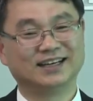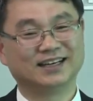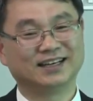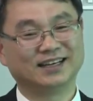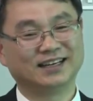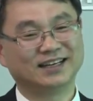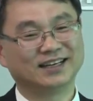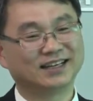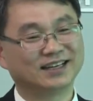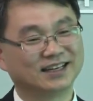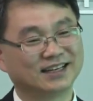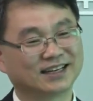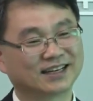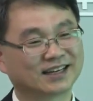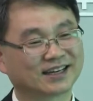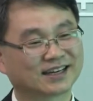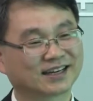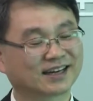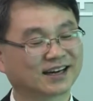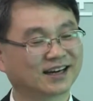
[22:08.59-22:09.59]
이
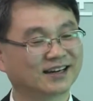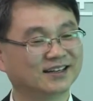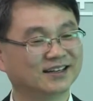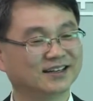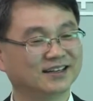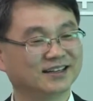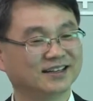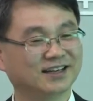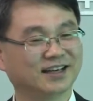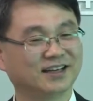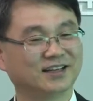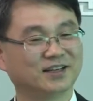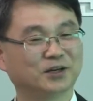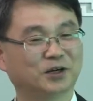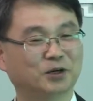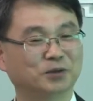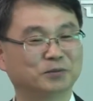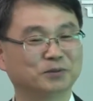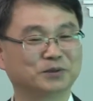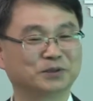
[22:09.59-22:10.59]
갈릴리의 이
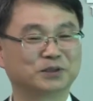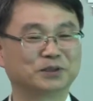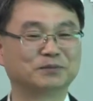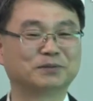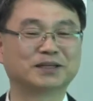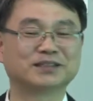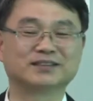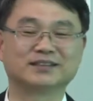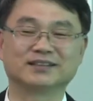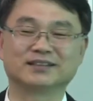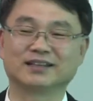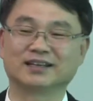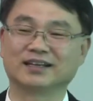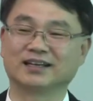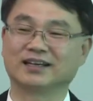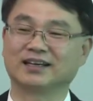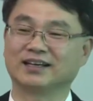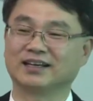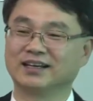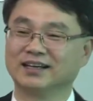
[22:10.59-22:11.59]
어부들을 봤을
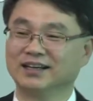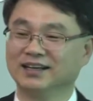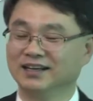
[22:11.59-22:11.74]
때